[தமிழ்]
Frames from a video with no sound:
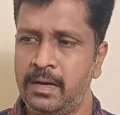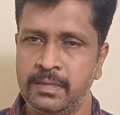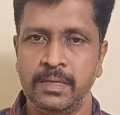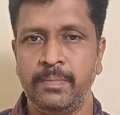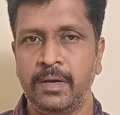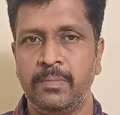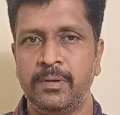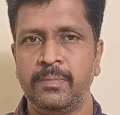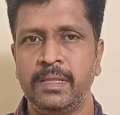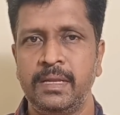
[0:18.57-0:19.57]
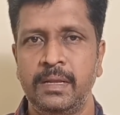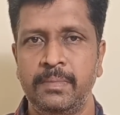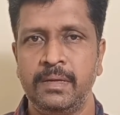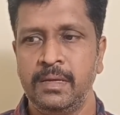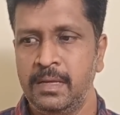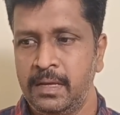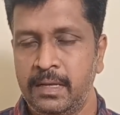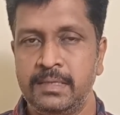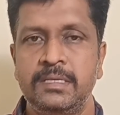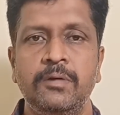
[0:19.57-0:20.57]
காரணத்தையும் பார்க்க போகிறோம் அது இல்லாமல்
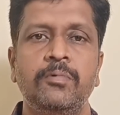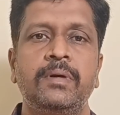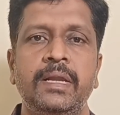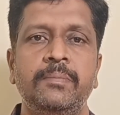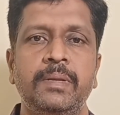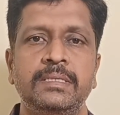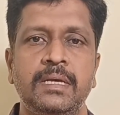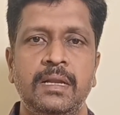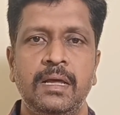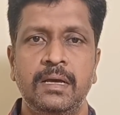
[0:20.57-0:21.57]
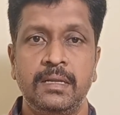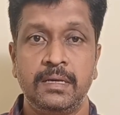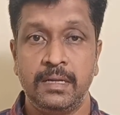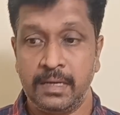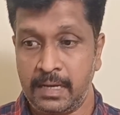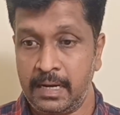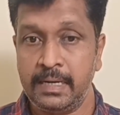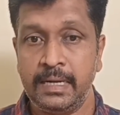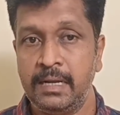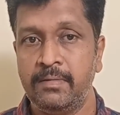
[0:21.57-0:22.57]
ரஷ்யா உக்ரைன் பிரச்சனையில் அங்கே இருக்கிற
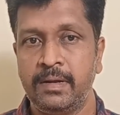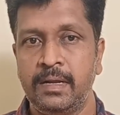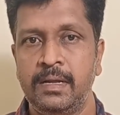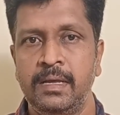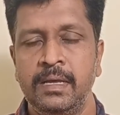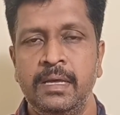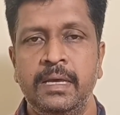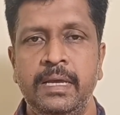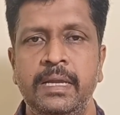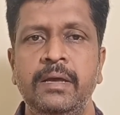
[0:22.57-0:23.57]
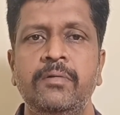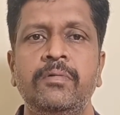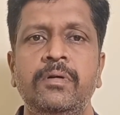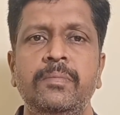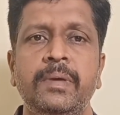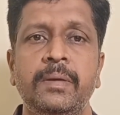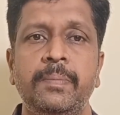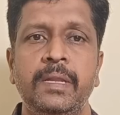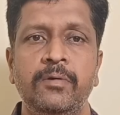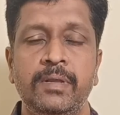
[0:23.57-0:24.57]
கல நிலவரங்கள் இந்தியாவுக்கு
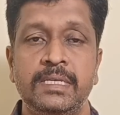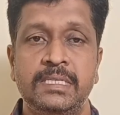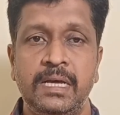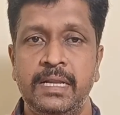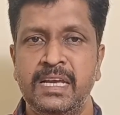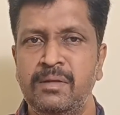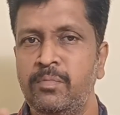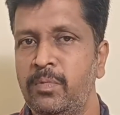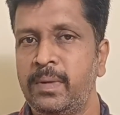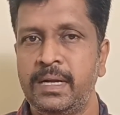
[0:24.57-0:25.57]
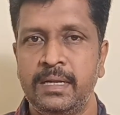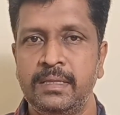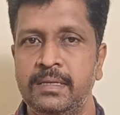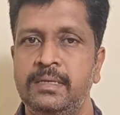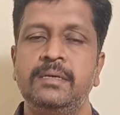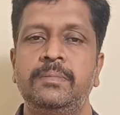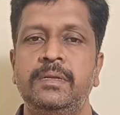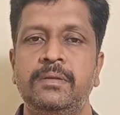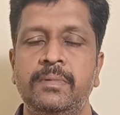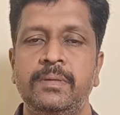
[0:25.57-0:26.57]
மிகப்பெரிய ஒரு ஹிஸ்டாரிக்கல் மூமெண்ட் நடந்திருக்கு
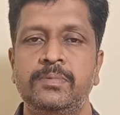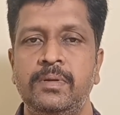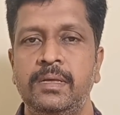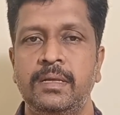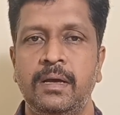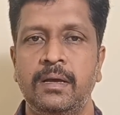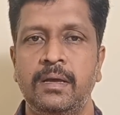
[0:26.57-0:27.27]
அப்படின்ற மாதிரியும் சொல்லியிருக்காங்க